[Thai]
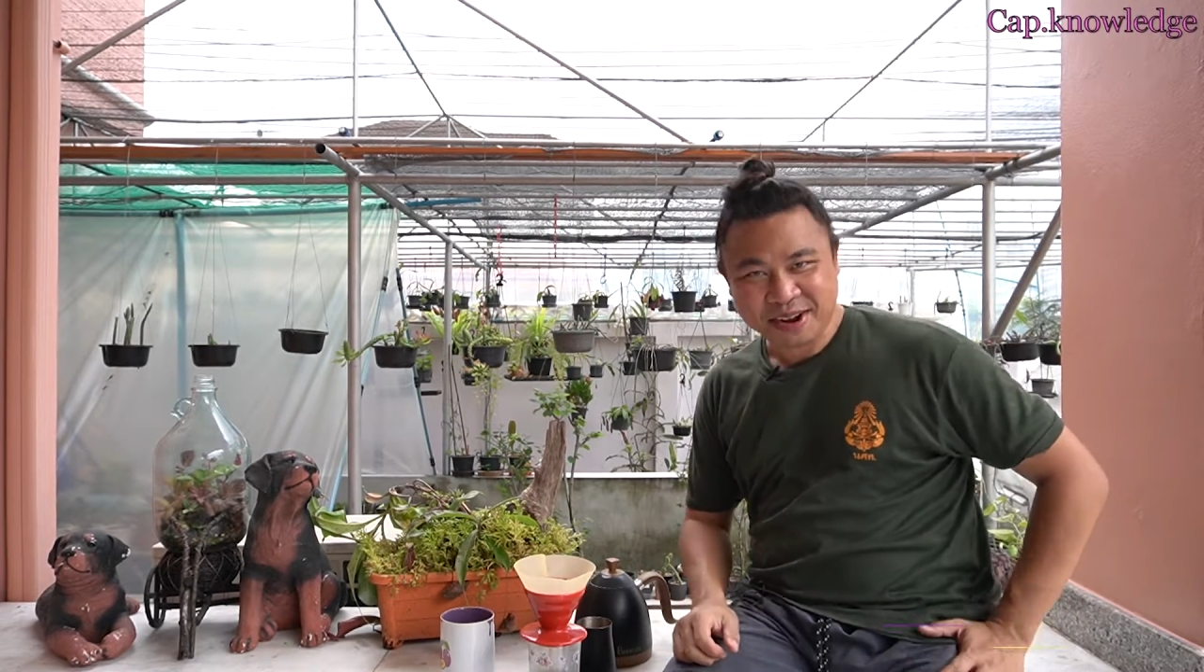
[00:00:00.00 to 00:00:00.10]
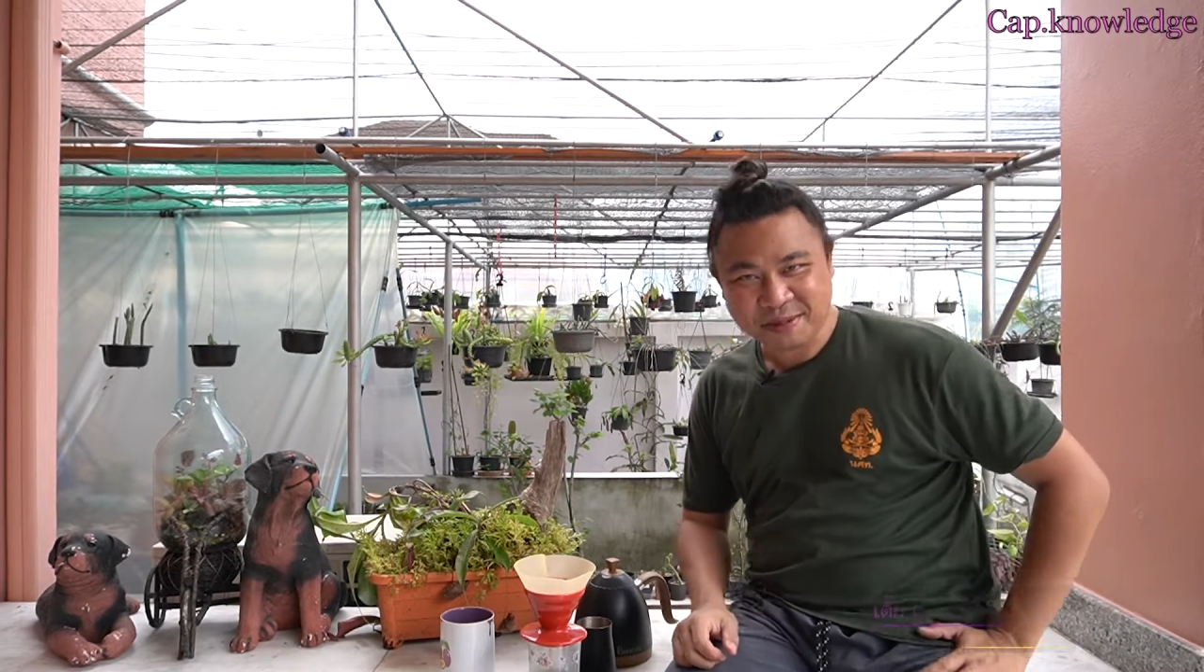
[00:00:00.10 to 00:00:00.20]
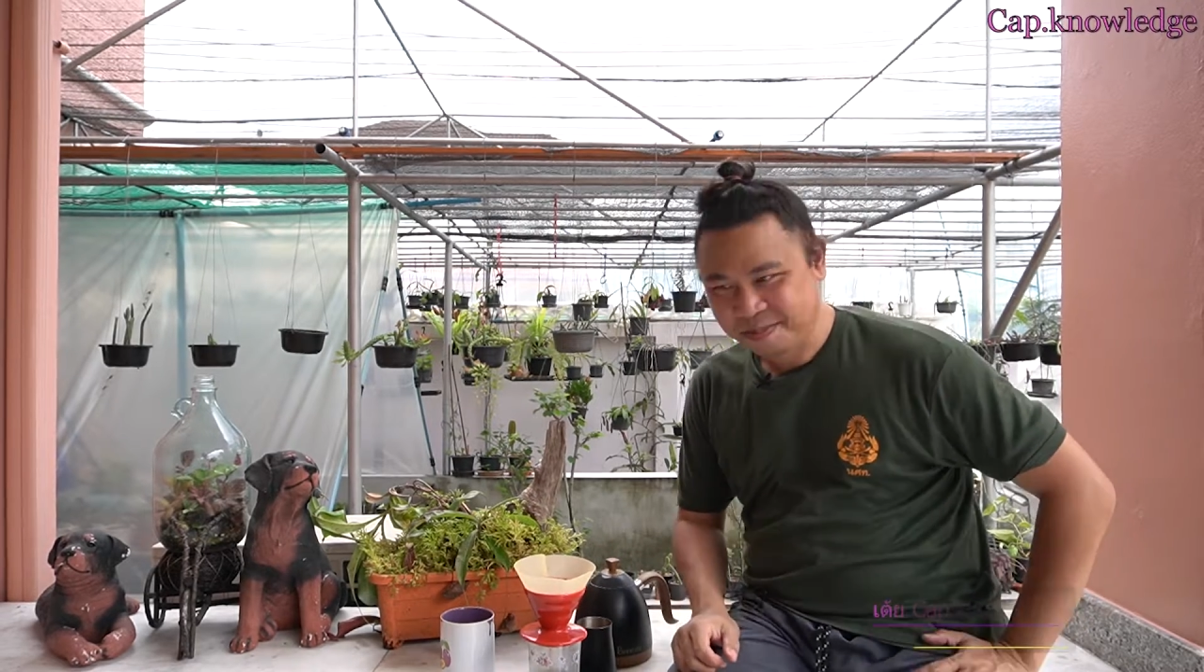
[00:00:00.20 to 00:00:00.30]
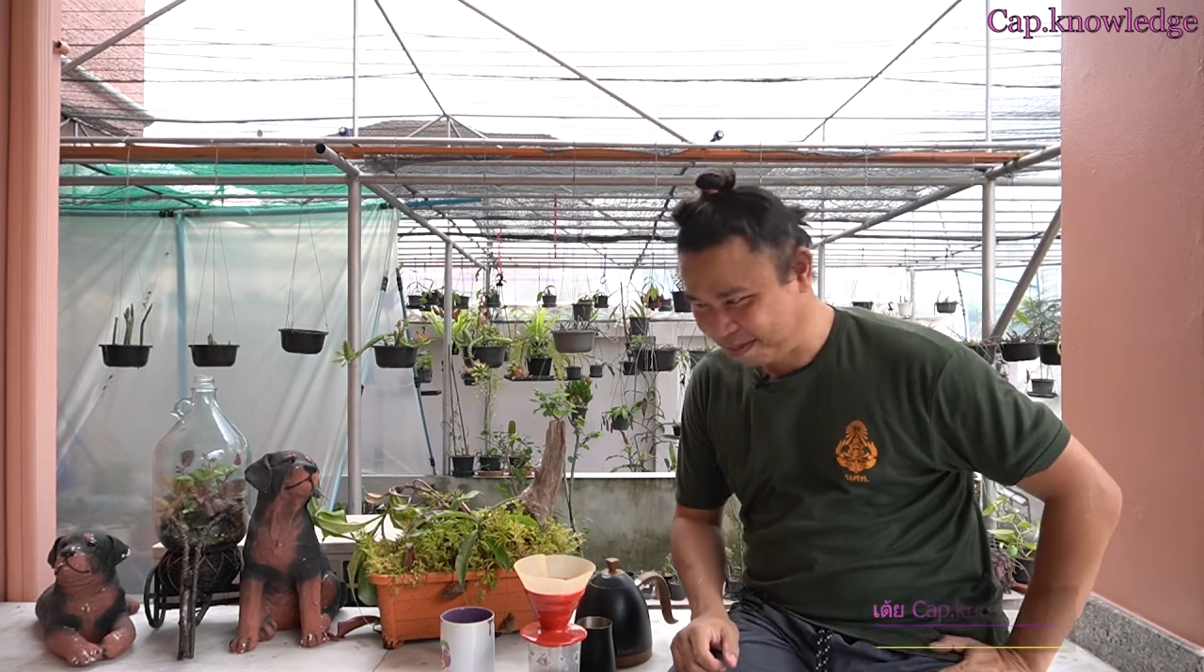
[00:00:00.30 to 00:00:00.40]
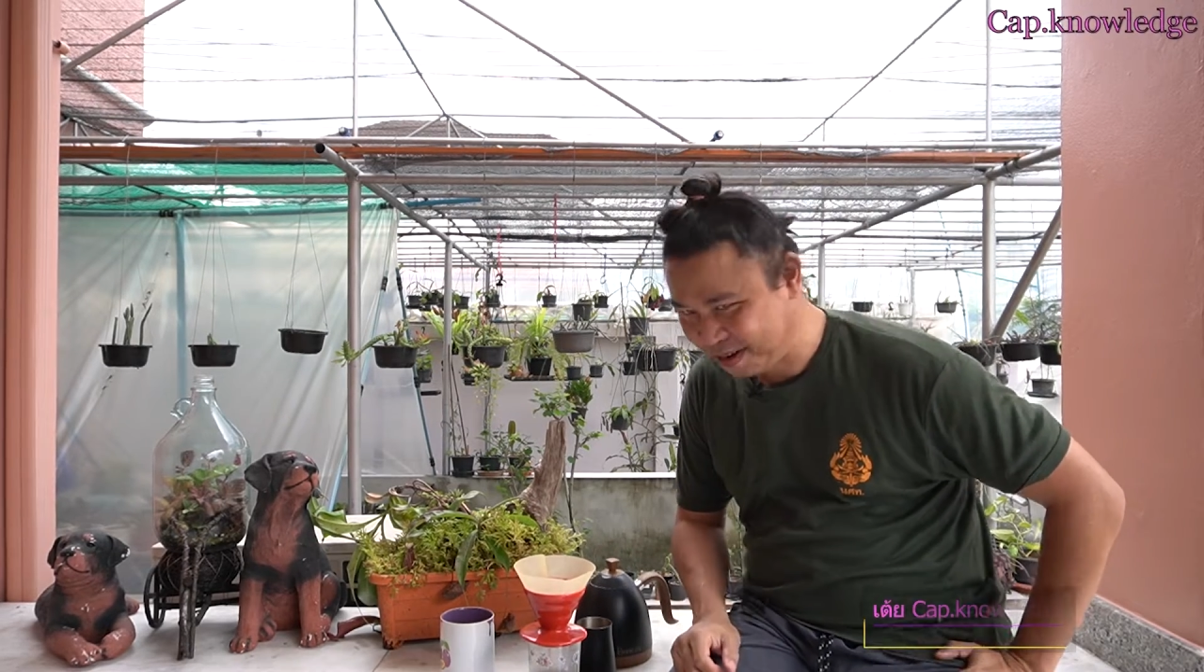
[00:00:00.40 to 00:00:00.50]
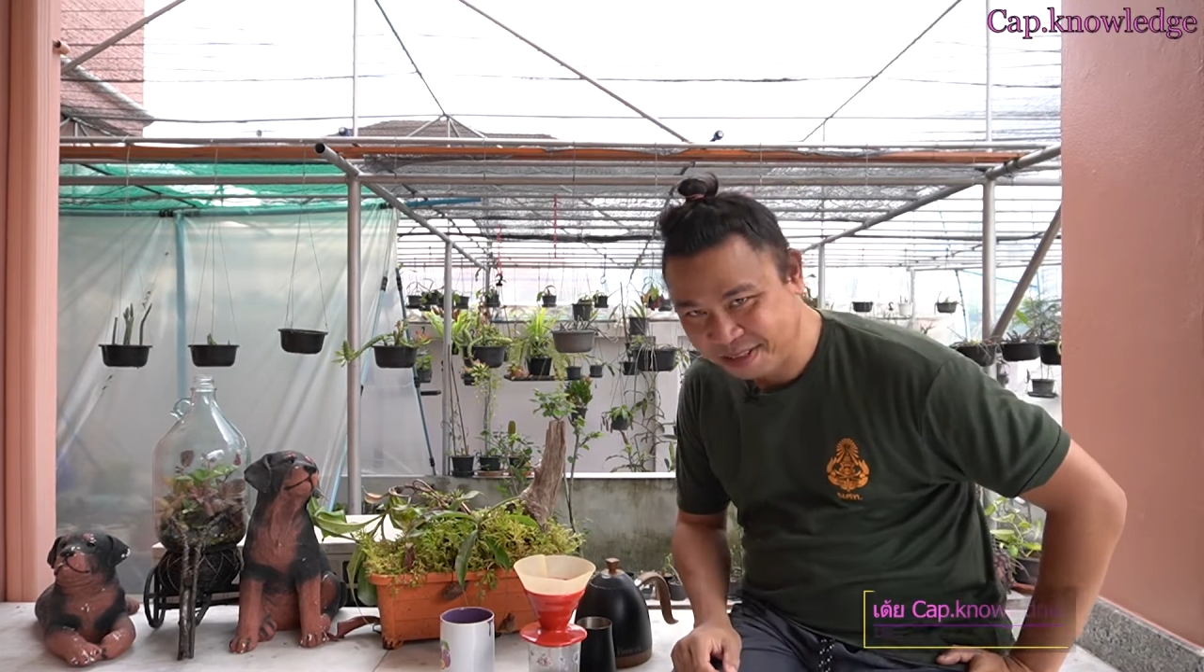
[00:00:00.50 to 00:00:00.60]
วัสดีครับ ข